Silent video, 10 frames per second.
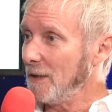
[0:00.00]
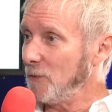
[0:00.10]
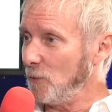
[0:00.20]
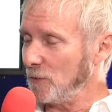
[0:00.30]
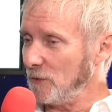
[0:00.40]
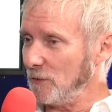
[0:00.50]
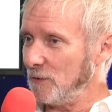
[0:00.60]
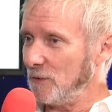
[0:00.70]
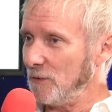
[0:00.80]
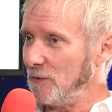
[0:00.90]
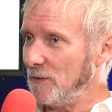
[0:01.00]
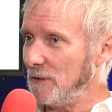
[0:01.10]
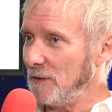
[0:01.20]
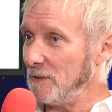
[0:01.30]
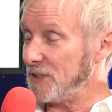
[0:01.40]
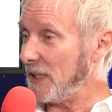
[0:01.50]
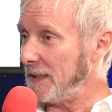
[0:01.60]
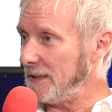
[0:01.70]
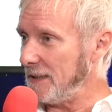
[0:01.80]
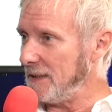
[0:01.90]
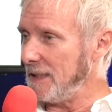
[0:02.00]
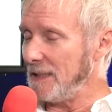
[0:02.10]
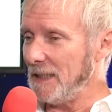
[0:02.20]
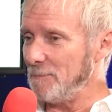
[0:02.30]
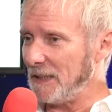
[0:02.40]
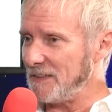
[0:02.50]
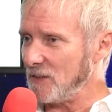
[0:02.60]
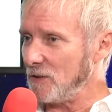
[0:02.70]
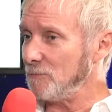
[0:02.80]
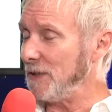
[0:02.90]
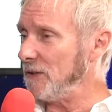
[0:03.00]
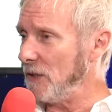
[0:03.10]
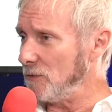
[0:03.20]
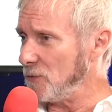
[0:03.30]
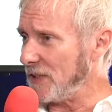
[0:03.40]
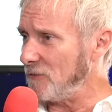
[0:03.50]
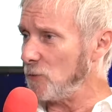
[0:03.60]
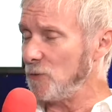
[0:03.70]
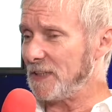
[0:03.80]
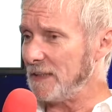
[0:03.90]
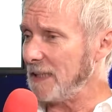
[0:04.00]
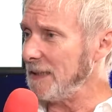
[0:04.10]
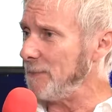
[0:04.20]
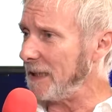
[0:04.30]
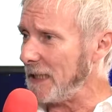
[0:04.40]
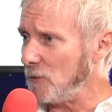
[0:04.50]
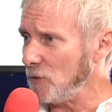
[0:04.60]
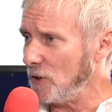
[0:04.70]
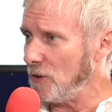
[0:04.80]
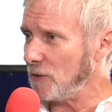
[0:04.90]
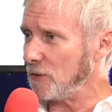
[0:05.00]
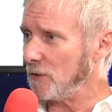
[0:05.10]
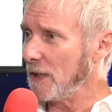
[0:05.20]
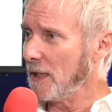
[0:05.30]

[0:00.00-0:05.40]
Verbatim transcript: Donc euh, chaque année, il est, il est, présent, mais nous avons eu cette année Bernard Lecoq,